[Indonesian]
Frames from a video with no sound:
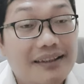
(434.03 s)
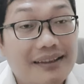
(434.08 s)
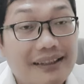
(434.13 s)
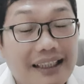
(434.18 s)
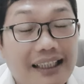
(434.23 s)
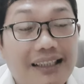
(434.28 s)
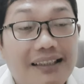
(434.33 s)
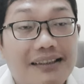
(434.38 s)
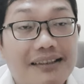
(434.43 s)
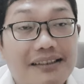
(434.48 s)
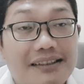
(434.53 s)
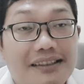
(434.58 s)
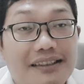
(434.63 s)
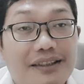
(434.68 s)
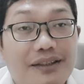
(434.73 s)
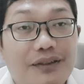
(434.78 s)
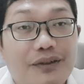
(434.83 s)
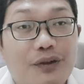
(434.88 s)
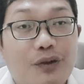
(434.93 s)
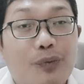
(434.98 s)
ya
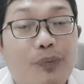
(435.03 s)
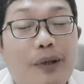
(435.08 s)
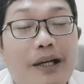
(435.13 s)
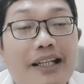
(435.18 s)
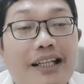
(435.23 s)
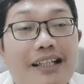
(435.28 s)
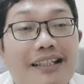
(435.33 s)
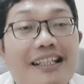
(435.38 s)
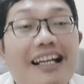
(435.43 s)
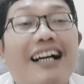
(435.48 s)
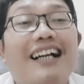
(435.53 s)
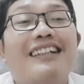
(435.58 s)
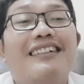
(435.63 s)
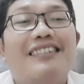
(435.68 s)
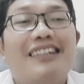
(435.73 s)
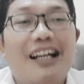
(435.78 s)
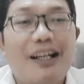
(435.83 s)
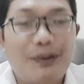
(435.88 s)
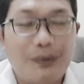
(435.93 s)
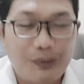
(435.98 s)
supaya jangan
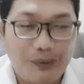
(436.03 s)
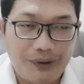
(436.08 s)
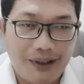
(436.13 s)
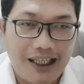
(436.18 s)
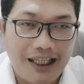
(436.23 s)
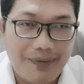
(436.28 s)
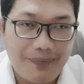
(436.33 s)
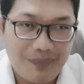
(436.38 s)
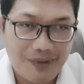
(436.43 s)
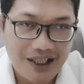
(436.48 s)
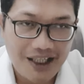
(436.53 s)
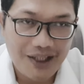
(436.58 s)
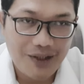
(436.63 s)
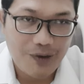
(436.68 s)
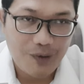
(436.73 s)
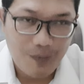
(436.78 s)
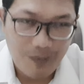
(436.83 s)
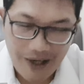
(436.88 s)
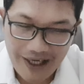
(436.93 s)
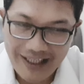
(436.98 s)
takut dalam
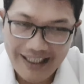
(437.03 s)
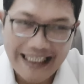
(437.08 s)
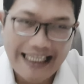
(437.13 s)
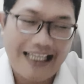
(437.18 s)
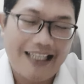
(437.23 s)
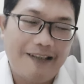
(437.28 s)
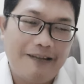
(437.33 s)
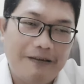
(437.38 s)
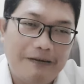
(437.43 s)
kehidupannya.